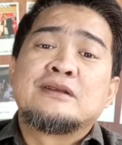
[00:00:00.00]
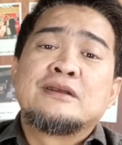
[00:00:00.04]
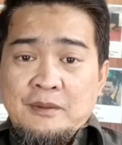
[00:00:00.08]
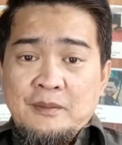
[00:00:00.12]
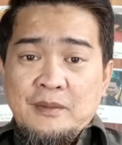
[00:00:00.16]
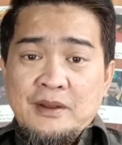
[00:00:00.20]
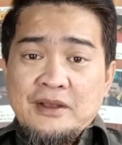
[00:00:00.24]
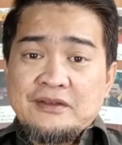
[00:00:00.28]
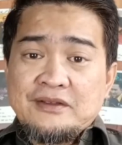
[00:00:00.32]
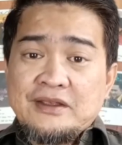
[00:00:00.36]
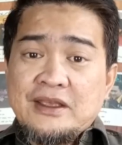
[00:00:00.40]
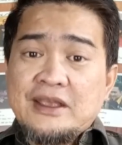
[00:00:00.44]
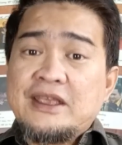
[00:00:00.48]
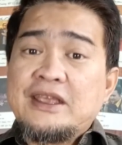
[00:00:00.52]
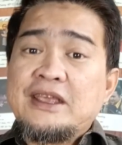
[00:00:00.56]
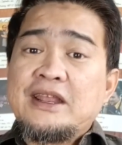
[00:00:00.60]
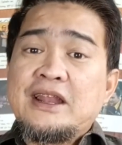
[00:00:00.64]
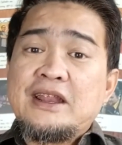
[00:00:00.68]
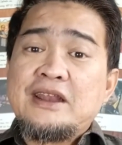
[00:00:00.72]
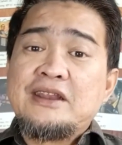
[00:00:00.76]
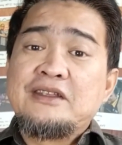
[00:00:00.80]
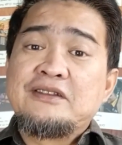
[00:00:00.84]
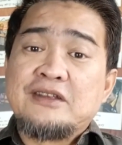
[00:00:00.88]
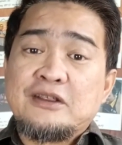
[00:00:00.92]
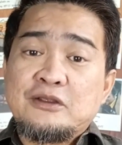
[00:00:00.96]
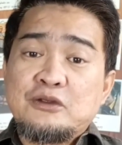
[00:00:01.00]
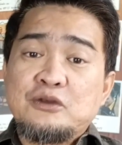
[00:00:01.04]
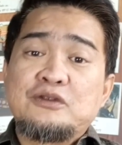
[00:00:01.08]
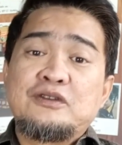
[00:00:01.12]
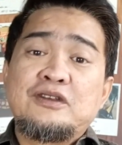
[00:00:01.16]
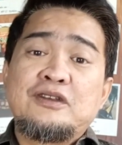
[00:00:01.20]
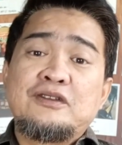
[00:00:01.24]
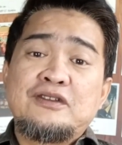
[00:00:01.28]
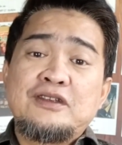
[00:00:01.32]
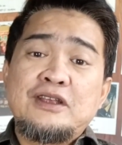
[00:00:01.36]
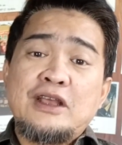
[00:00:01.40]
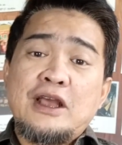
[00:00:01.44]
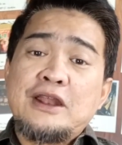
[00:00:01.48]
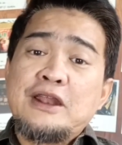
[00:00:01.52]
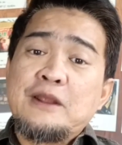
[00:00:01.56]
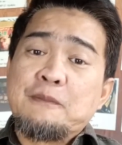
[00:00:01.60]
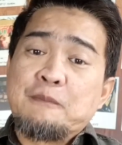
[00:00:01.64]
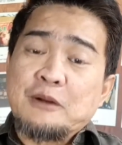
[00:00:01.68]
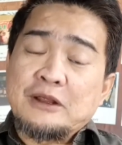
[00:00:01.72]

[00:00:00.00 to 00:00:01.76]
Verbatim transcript: Memang saya kira di satu sisi ada